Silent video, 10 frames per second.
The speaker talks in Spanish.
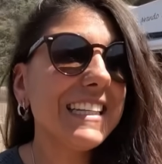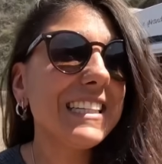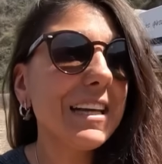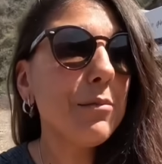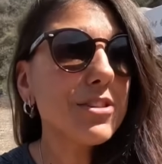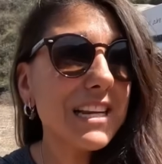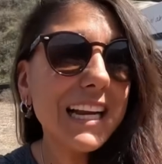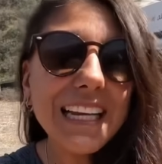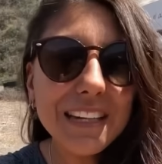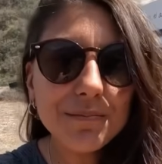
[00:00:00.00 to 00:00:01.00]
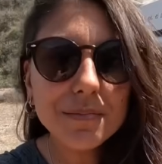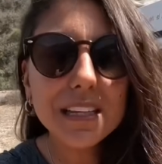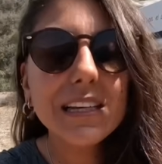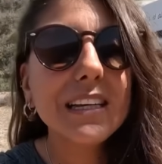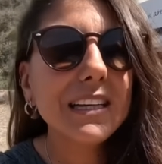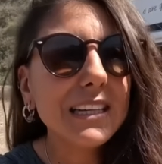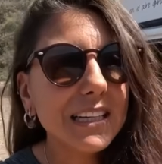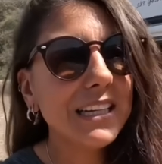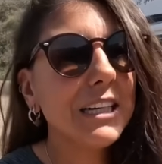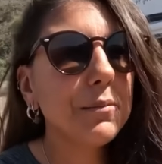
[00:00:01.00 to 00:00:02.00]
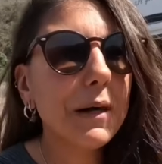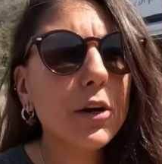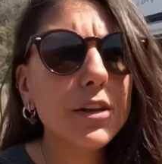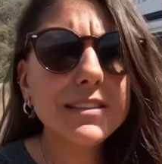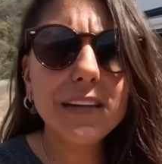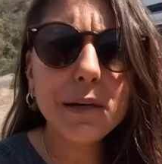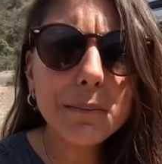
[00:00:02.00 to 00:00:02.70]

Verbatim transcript: intentamos salir y Paco dice, a ver,